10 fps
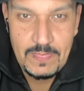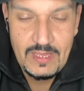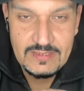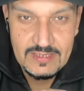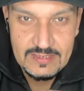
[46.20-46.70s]

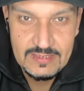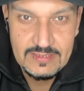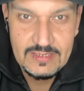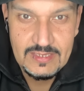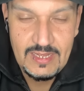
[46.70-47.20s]
عايزك
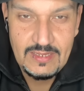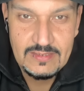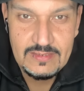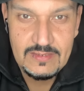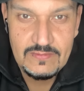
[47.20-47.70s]
تنزل
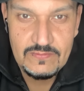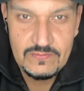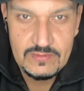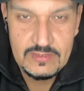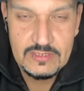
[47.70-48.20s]
تحت
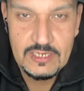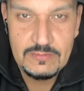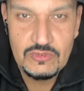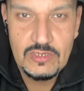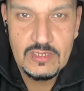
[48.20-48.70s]
في
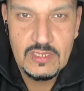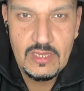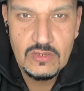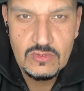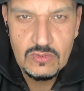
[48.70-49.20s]
الديسكريبشن
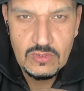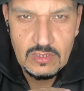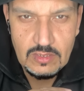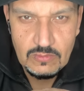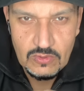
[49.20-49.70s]
هتلاقي كل
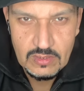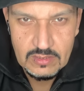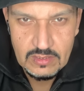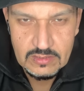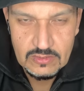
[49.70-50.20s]

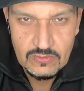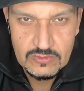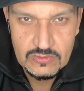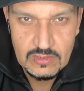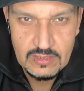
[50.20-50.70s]
مواقع
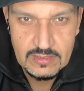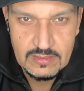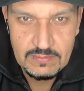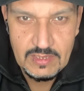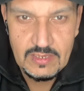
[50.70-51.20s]
التواصل
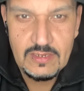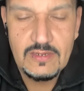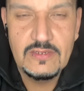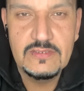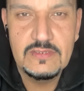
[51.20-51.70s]
الاجتماعي
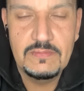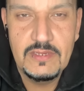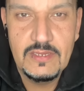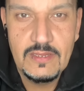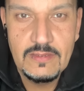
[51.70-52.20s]
الخاصة
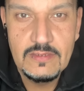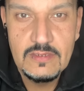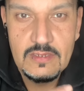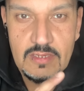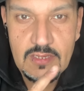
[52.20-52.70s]
بيا
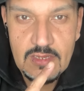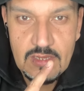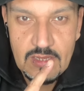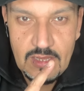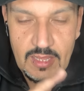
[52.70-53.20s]

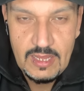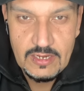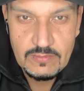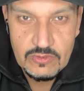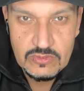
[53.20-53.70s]

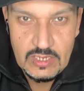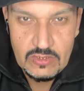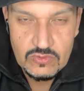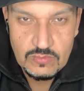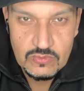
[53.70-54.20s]
انا برد
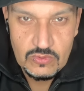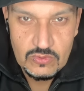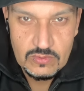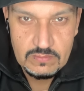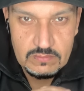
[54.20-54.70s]
عليكم
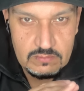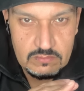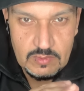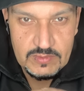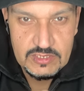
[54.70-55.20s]
كلكم
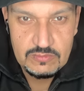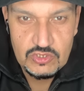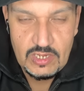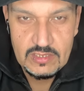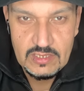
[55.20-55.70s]
ما بسيبش
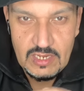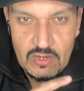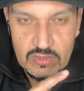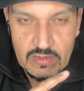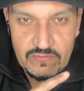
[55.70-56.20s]
حد الا
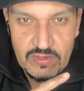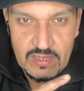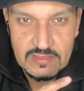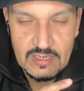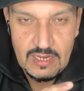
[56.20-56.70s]
لو كان في
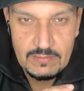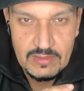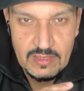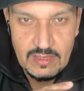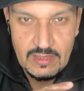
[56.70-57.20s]
اسئلة
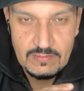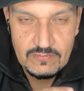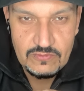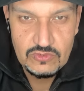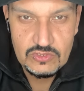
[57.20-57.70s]
عبثية
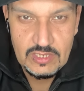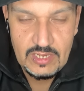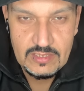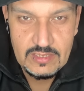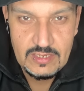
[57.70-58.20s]
مفيش
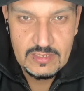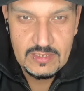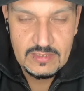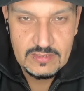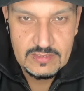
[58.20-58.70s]
داعي ان
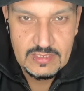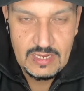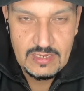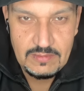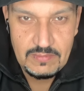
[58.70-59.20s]
احنا
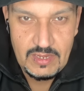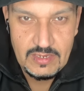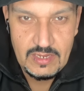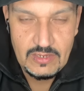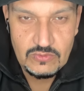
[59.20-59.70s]
نتكلم
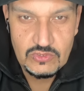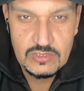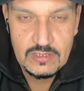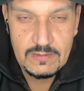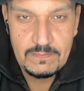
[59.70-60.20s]
عنها او شيء